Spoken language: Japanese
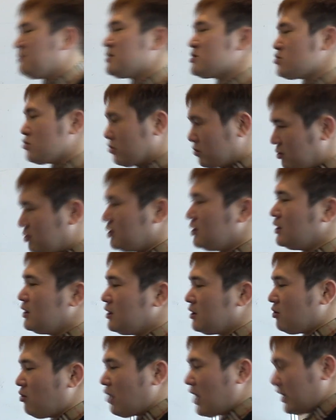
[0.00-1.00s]
りましょうと
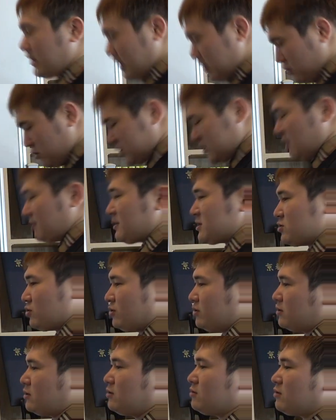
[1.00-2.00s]
合格点取っちゃいましょ
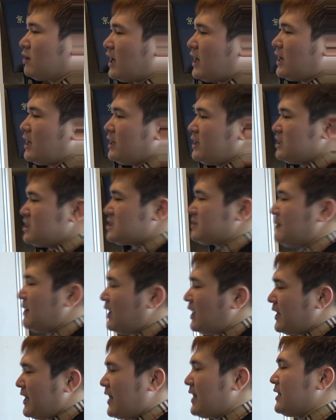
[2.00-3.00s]
うっていうのが一番
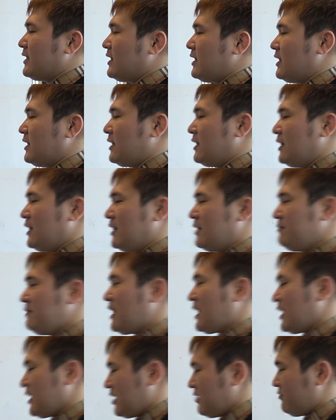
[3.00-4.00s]
早い、えー、ま
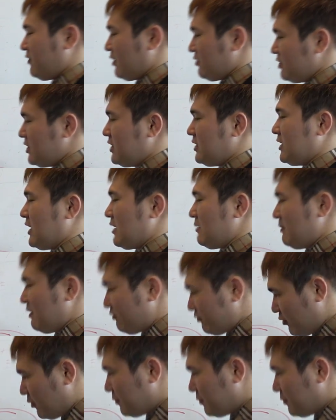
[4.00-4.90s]
あ、解決策になります